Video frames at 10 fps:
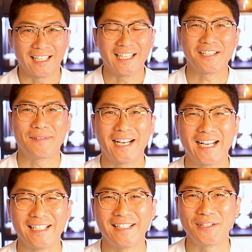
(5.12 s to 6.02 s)

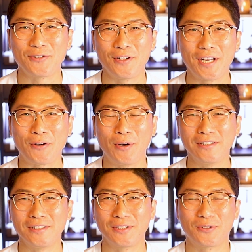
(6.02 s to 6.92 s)
안녕하십니까 인생주얼리
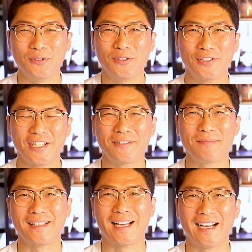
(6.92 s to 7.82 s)

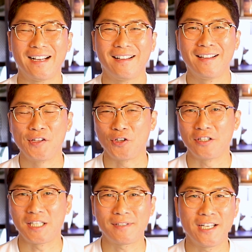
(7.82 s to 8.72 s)
권구현입니다 저는
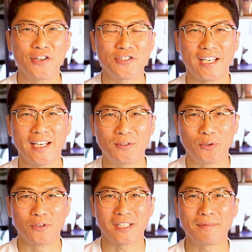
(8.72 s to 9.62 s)
17년째
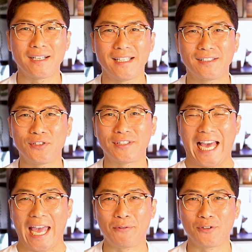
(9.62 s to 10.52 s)
종로 3가에서
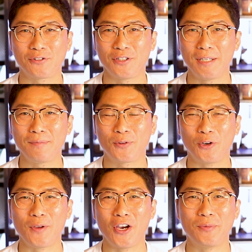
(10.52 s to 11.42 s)
다이아몬드 수입
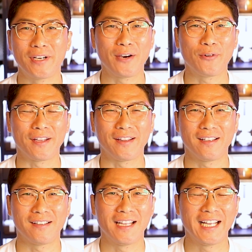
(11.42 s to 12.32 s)
도매업을 하고
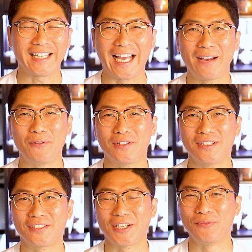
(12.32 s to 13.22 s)
있는
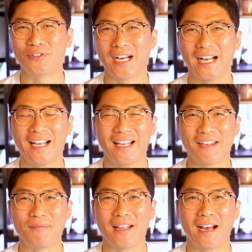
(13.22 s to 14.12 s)
다이아몬드
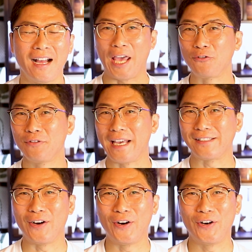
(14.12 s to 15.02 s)
전문가입니다
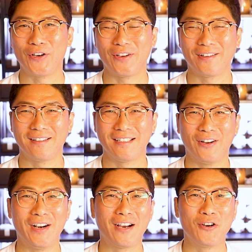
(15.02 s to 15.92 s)
대구에서
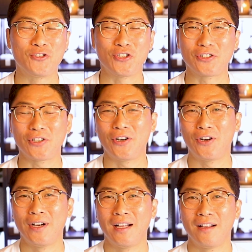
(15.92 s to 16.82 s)
연락을
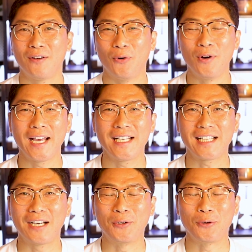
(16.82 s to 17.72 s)
주셔서
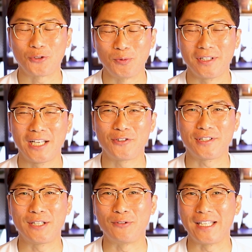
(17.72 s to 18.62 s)
온라인상으로 주문해
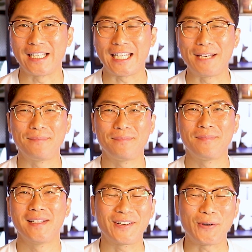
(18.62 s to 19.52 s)
주신 우리 김
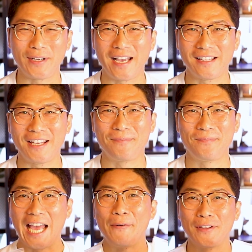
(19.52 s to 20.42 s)
고객님
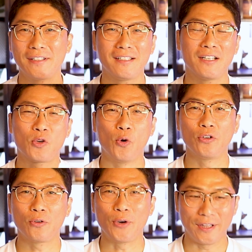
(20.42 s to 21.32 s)
다이아몬드를
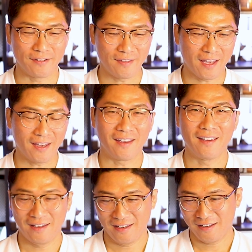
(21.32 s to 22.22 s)
고르고 있는데
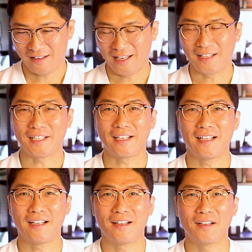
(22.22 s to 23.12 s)
아
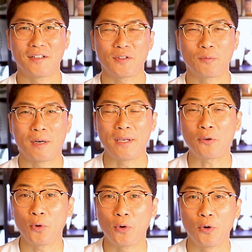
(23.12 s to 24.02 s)
제가 정말
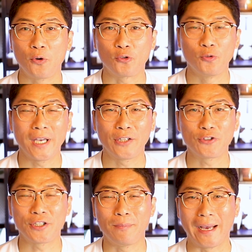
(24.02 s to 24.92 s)
믿고 구매해
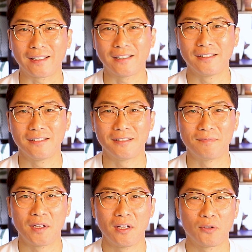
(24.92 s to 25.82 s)
주신 만큼
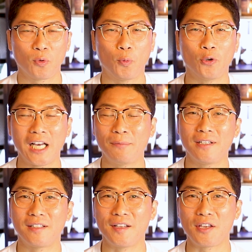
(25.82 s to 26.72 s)
또
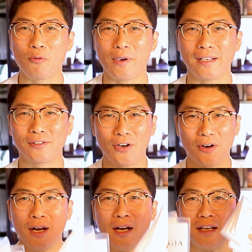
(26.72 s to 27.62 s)
보답을 드리기
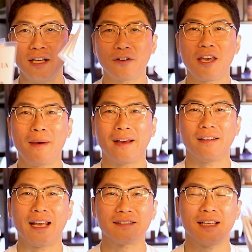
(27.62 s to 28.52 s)
위해서 이렇게
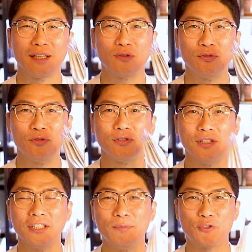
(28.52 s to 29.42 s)
많은 SI2
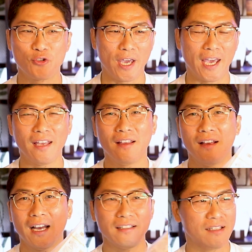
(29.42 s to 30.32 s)
등급 중에
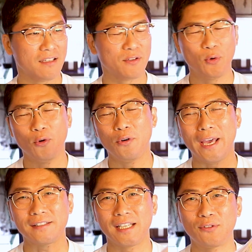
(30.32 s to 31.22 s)
사실 요
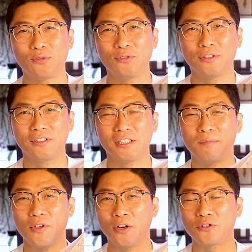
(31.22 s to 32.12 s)
SI2
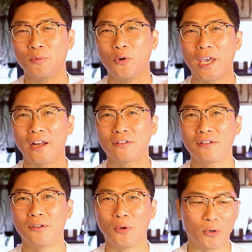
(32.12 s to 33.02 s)
등급
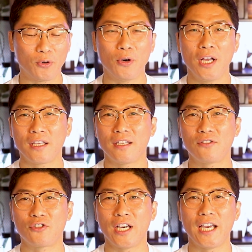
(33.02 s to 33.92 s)
0.5캐럿들도 이
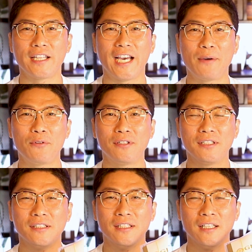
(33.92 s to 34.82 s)
GI
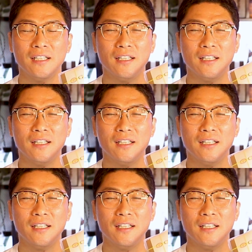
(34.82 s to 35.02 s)
다이아몬드